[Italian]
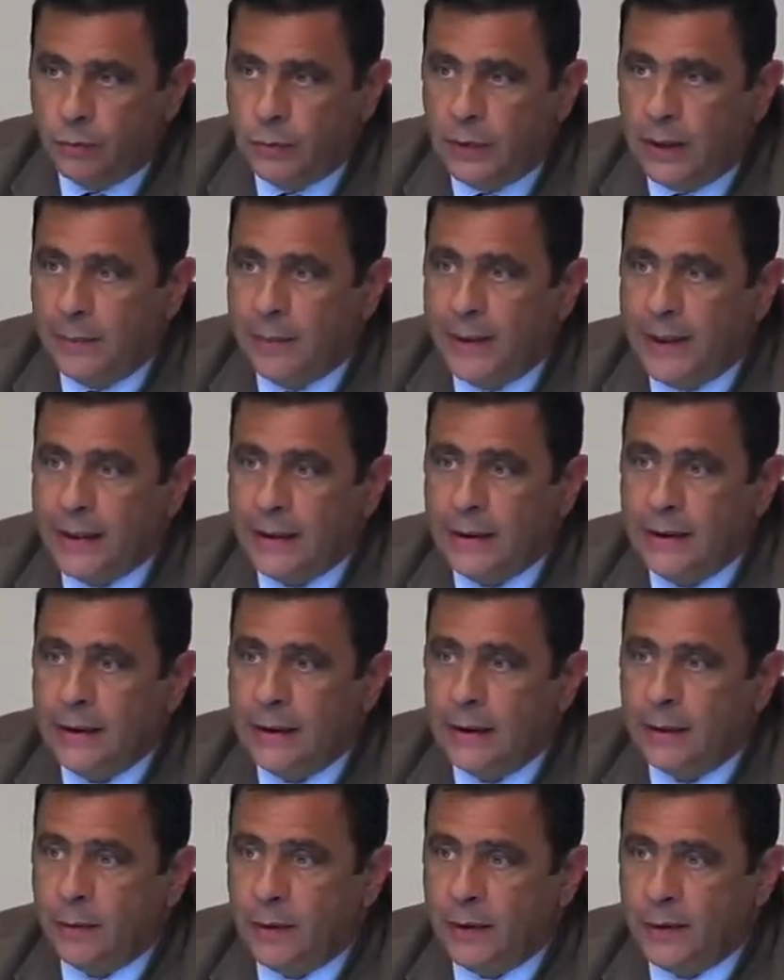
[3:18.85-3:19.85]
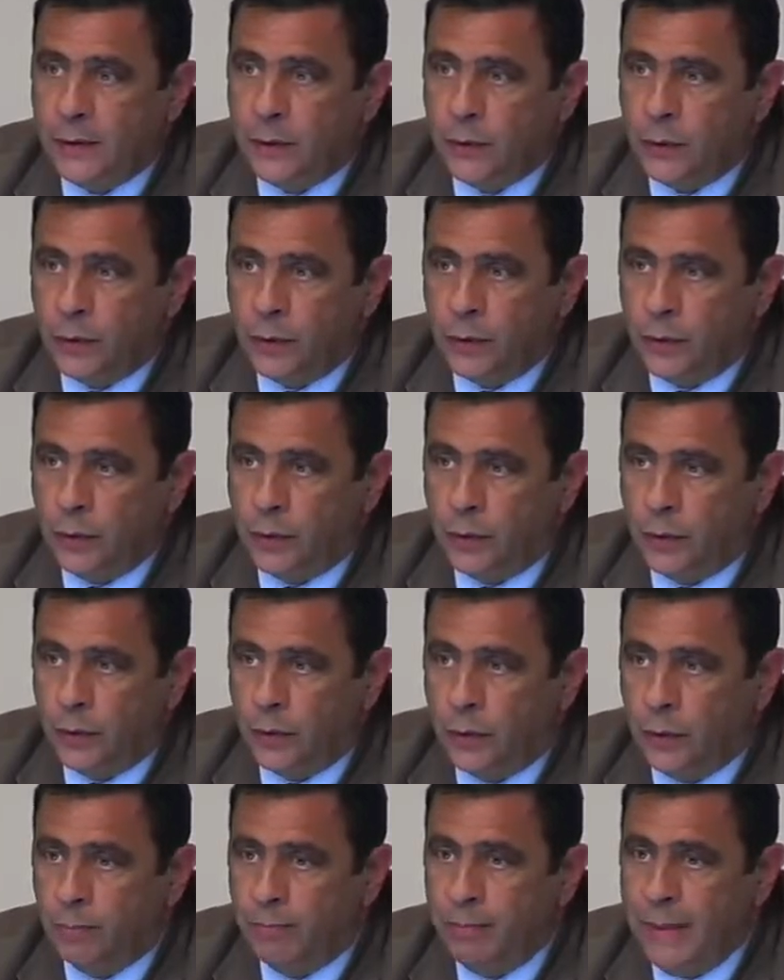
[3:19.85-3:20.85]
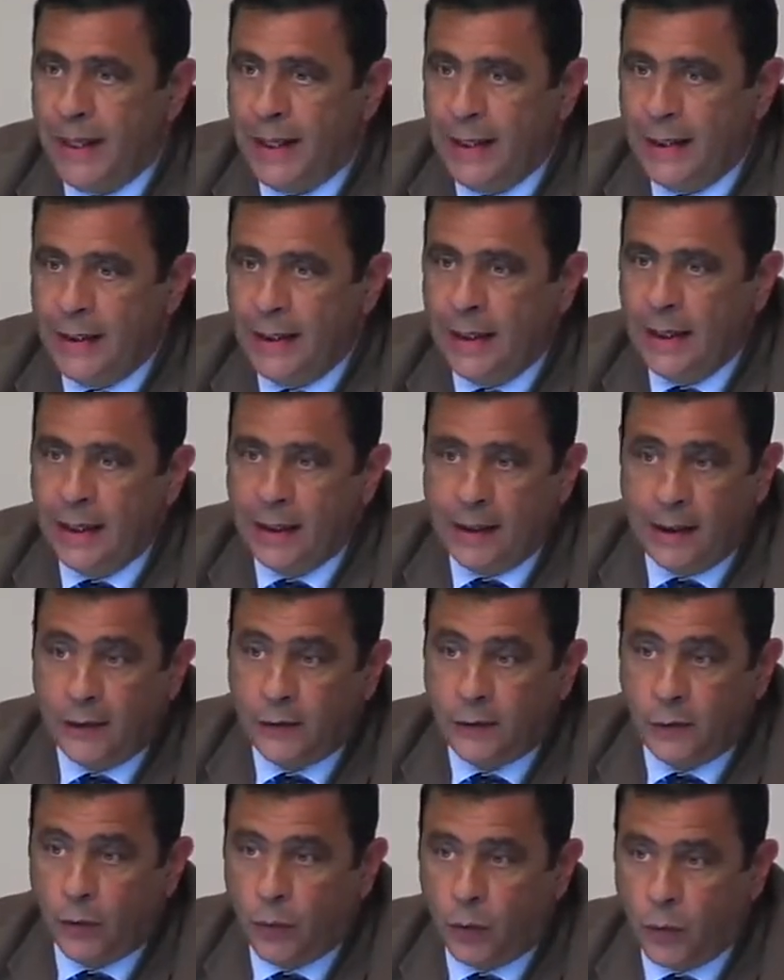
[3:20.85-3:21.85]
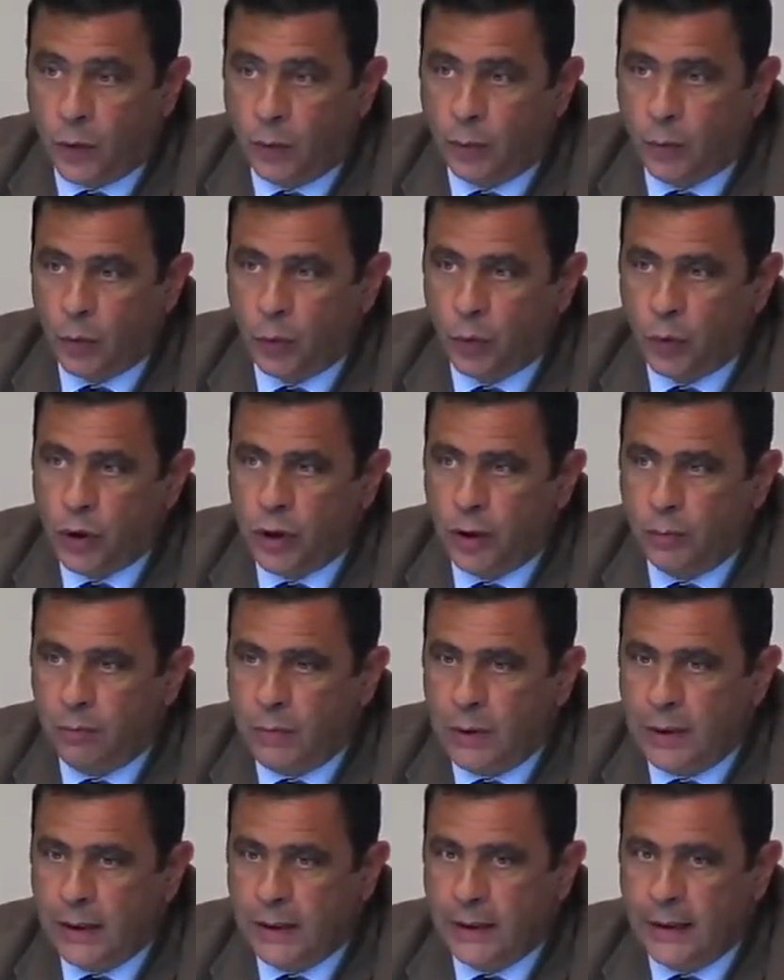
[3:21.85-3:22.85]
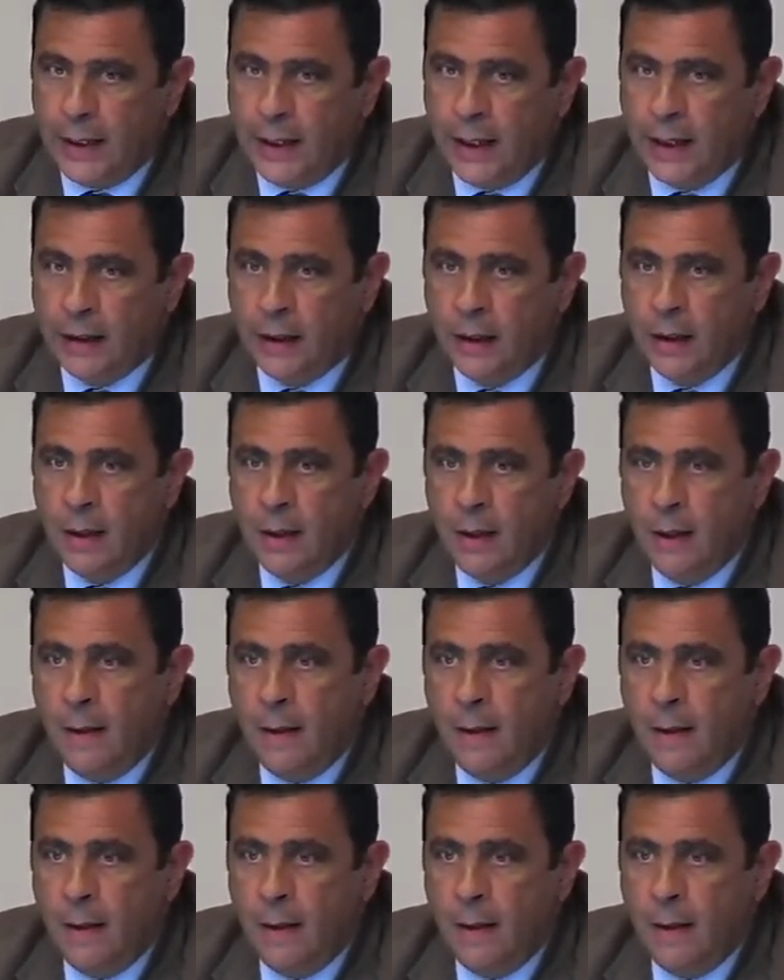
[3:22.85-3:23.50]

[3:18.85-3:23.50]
la perdita di questo bene, anch'esso non riproducibile direi,